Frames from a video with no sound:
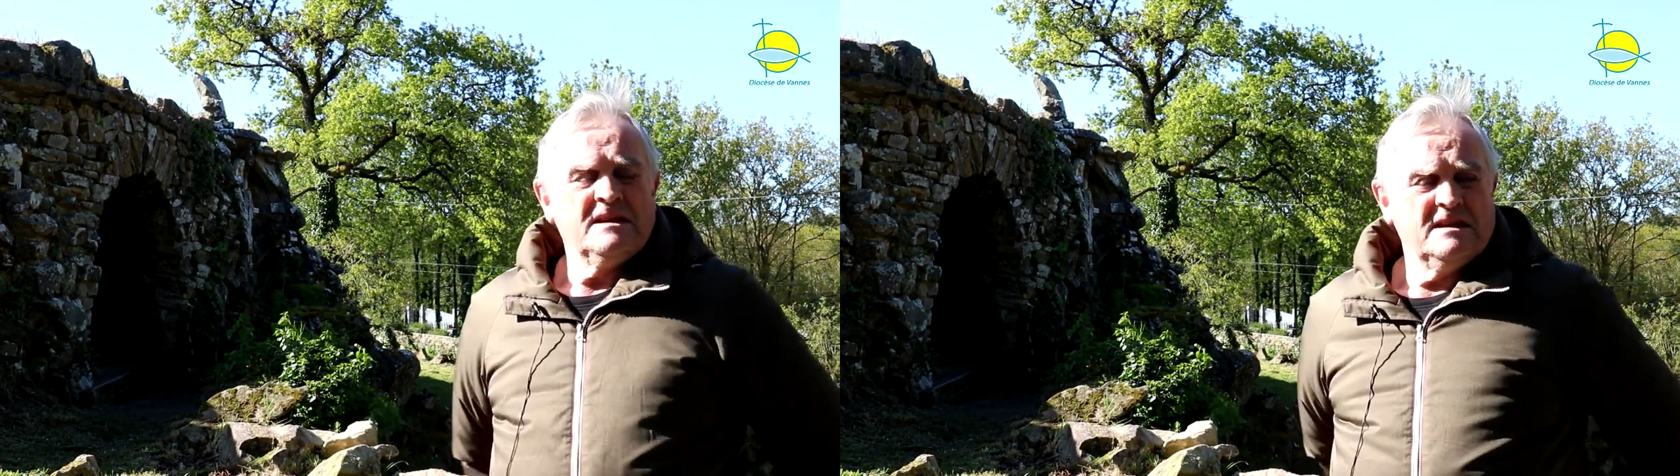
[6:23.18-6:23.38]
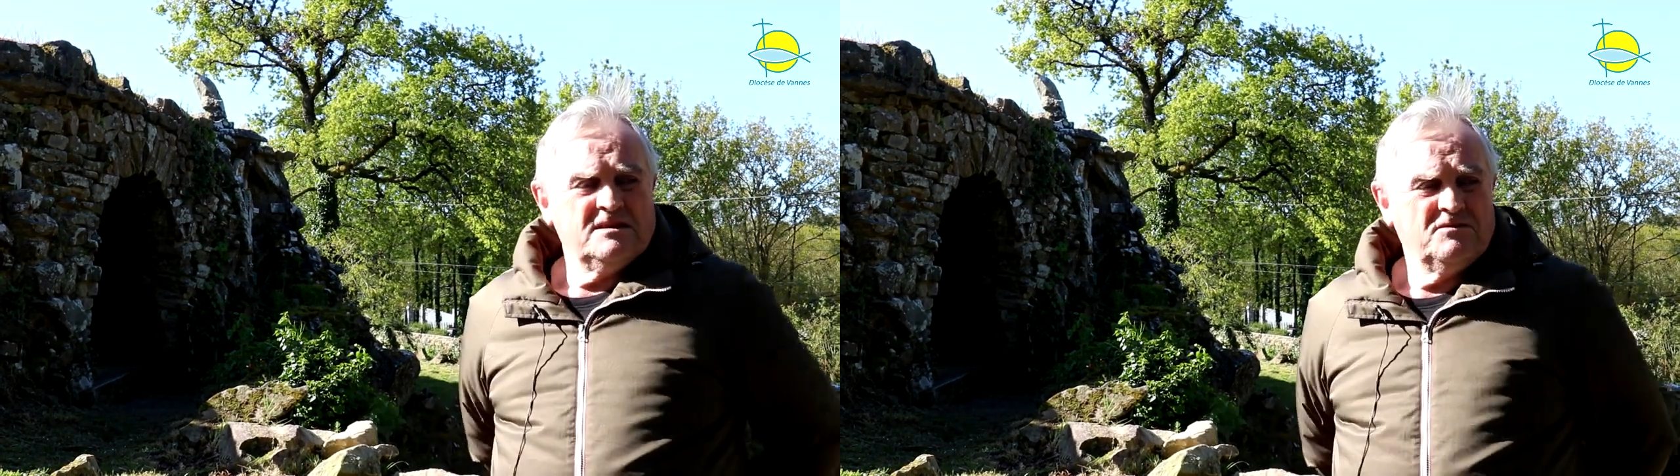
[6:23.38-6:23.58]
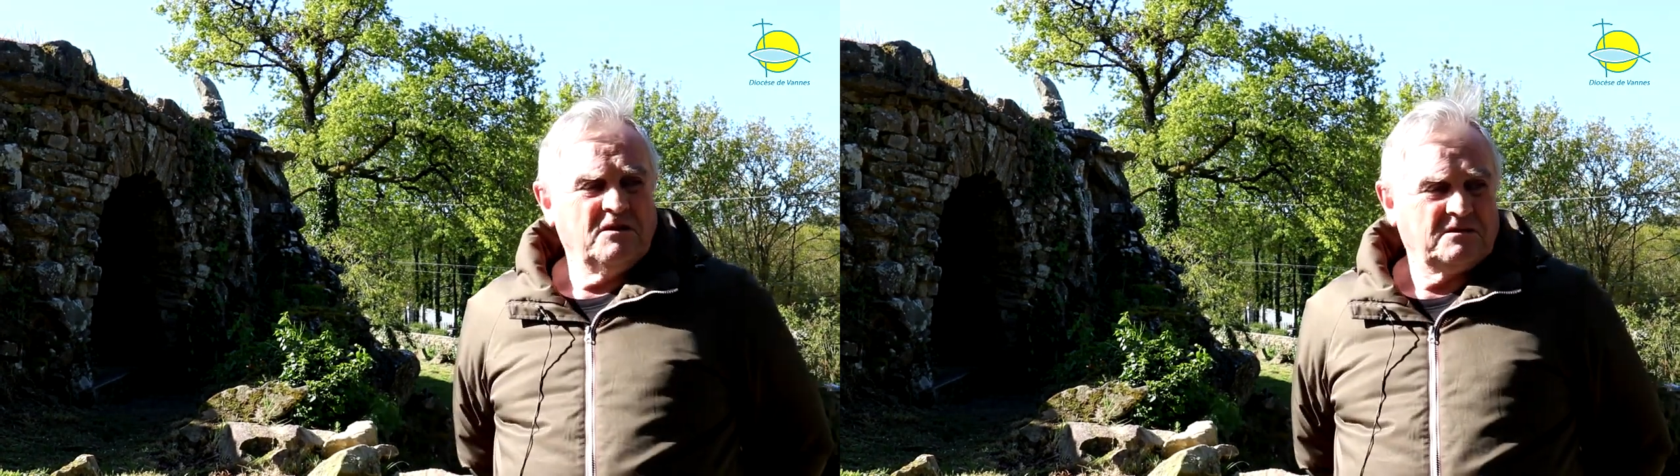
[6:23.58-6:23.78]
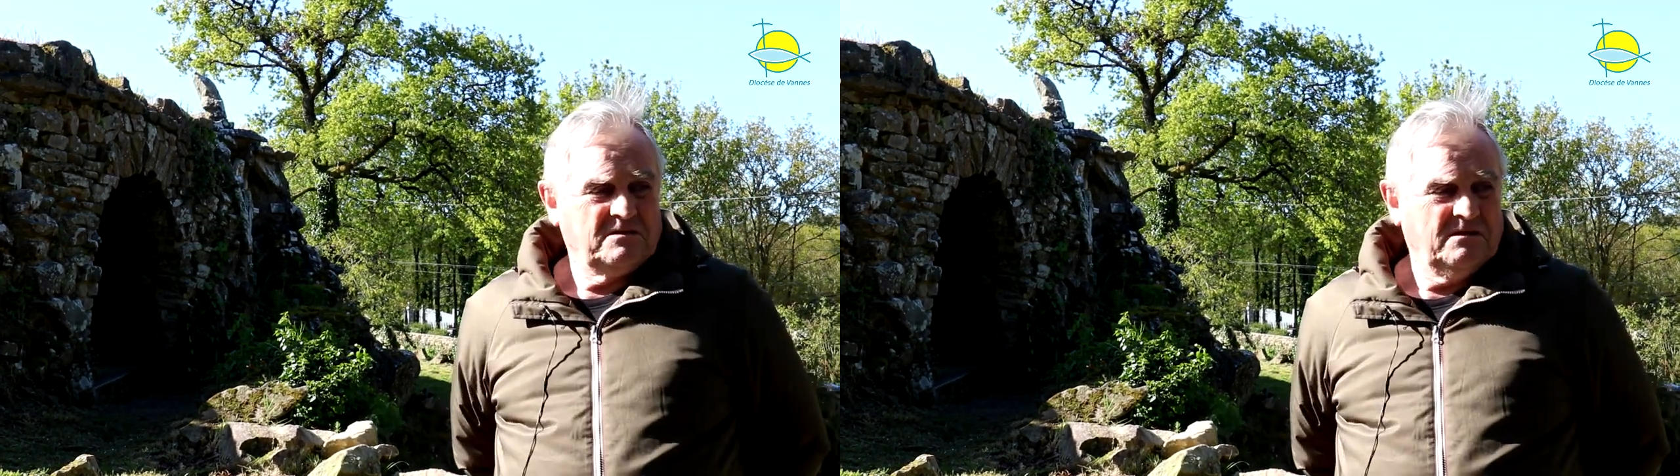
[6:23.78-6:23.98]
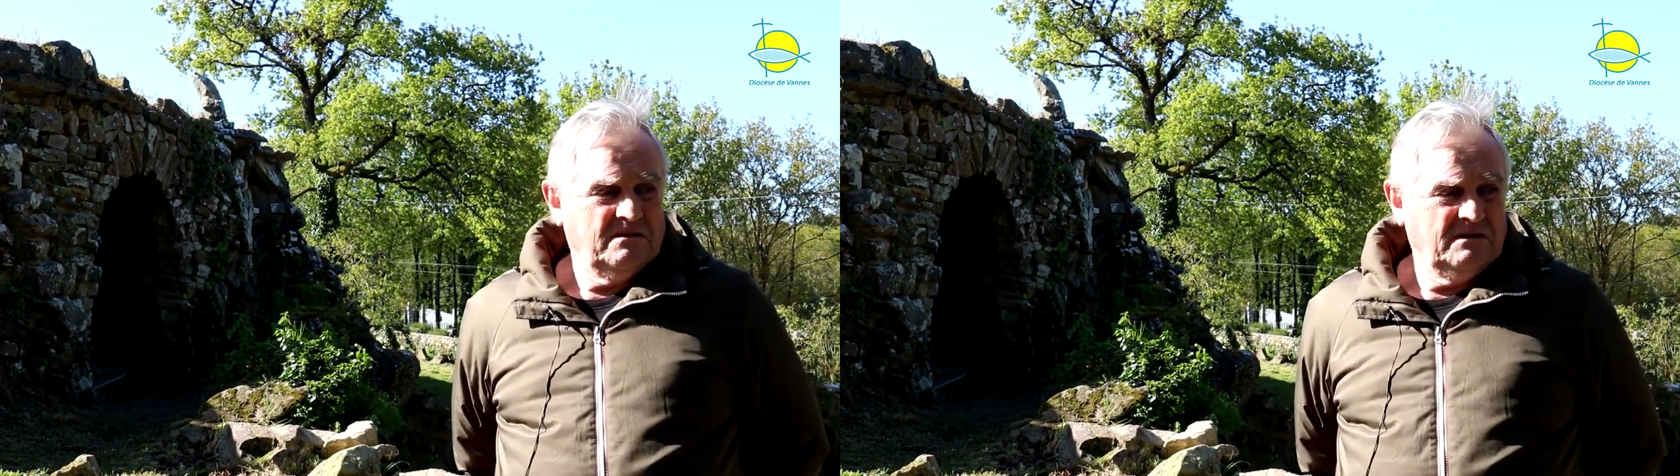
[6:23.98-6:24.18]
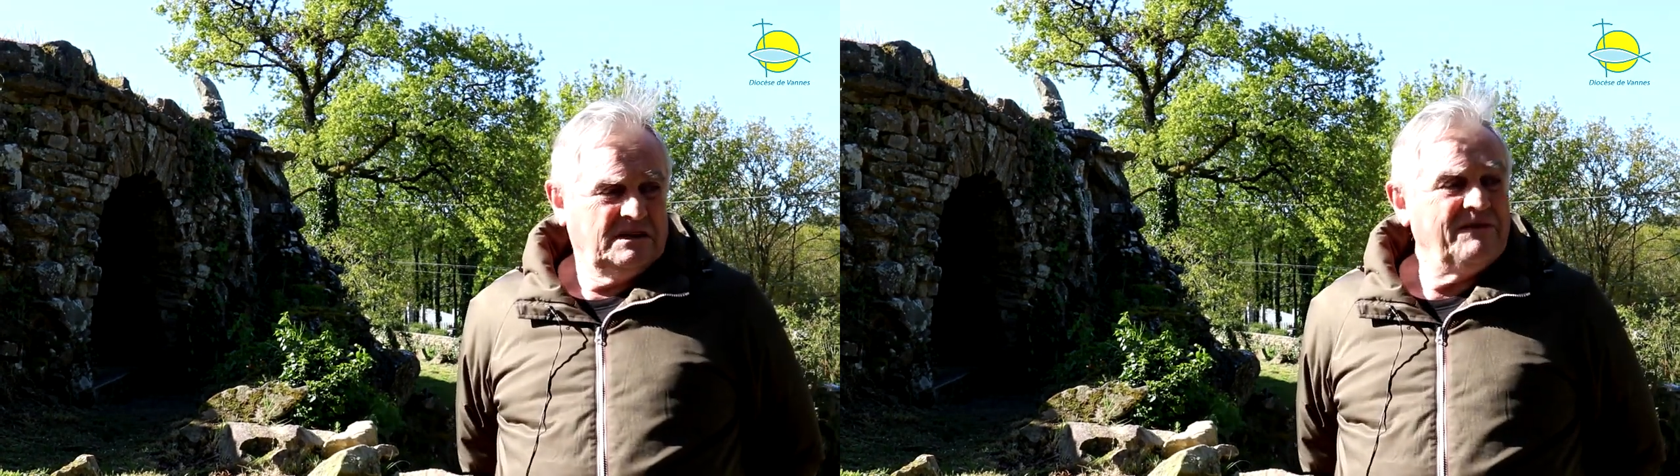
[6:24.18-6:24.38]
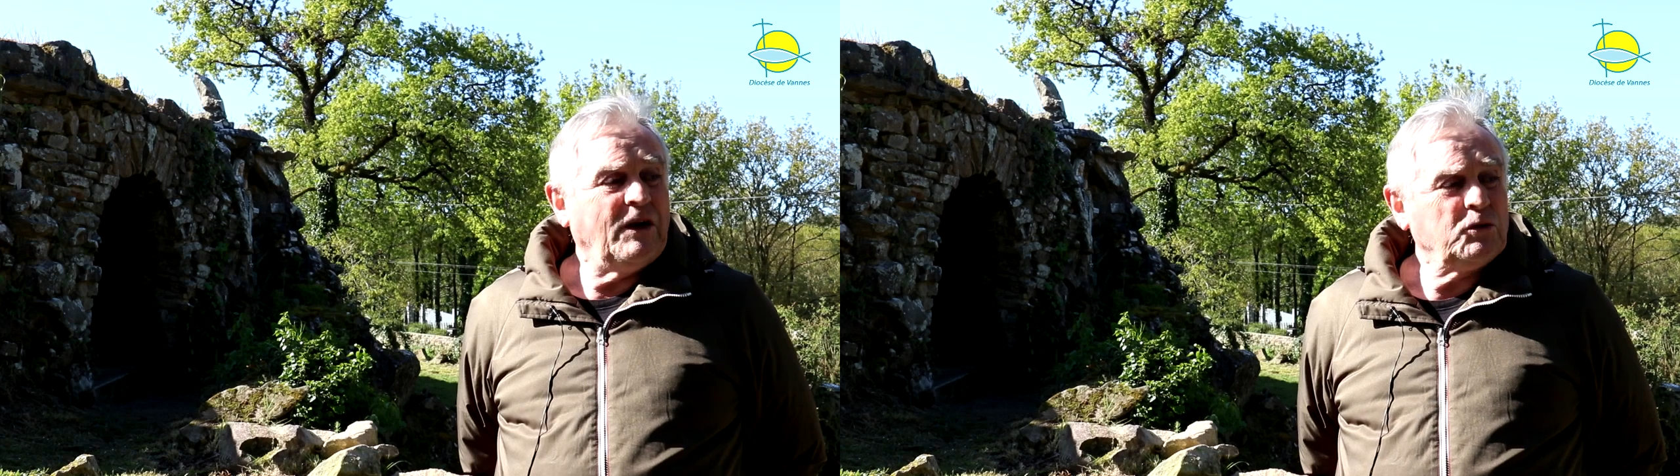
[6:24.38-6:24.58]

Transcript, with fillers: Et donc, euh, ils avaient